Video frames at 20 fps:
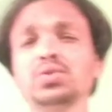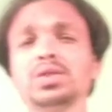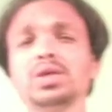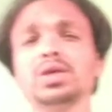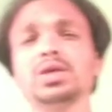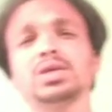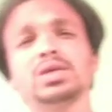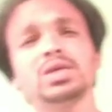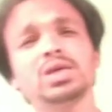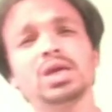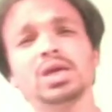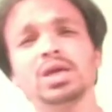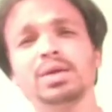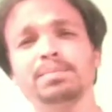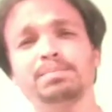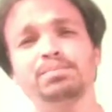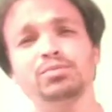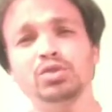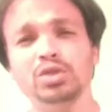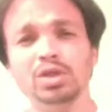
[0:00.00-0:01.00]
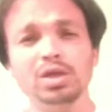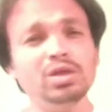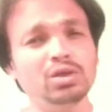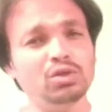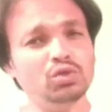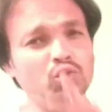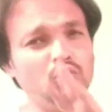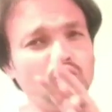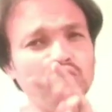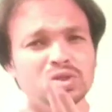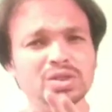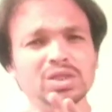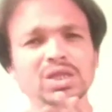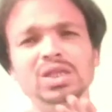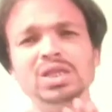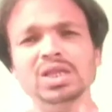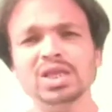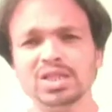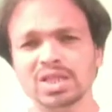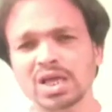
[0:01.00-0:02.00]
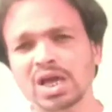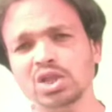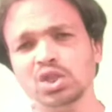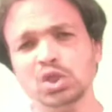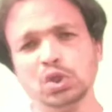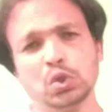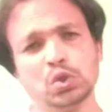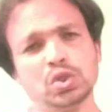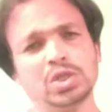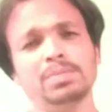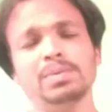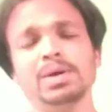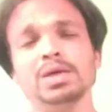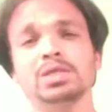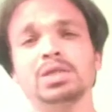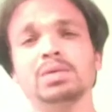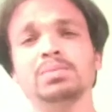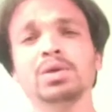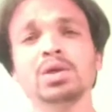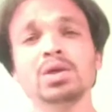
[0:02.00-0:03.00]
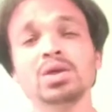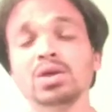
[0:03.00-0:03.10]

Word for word: से ये दो तीन या चार दिनों से भाई साहब